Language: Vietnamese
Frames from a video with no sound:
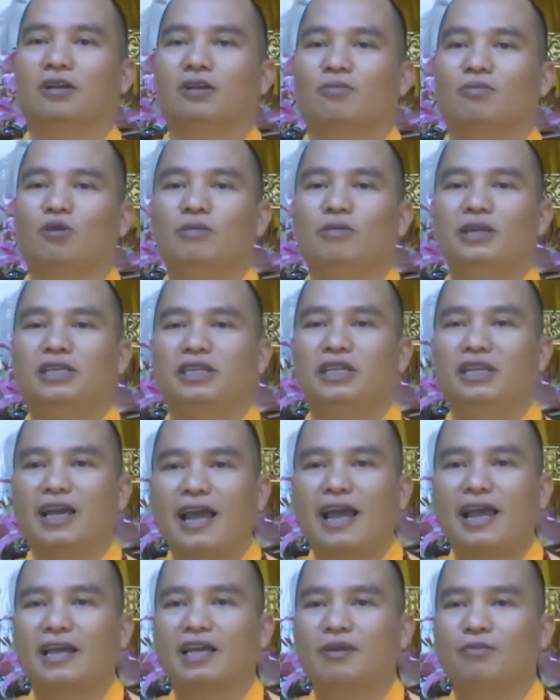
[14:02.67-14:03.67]
49
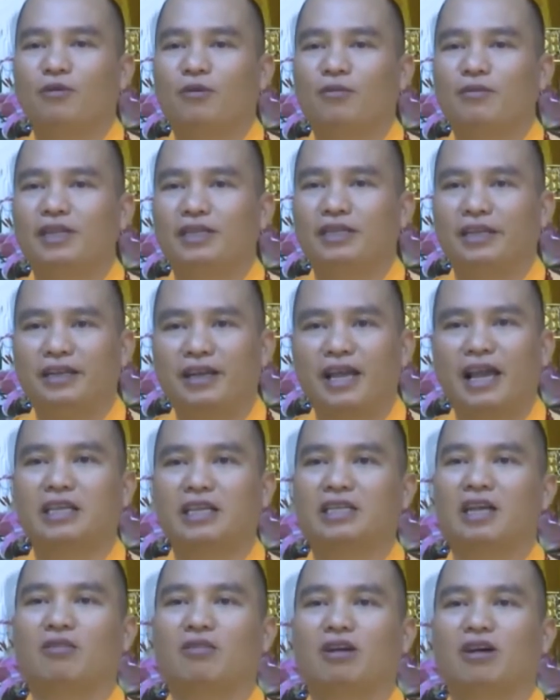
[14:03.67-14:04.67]
ngày hết 49 ngày
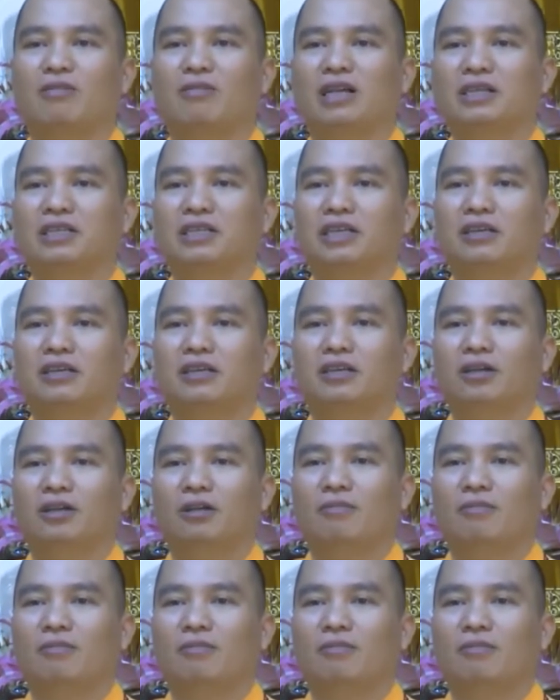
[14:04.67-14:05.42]
sau đó bác sĩ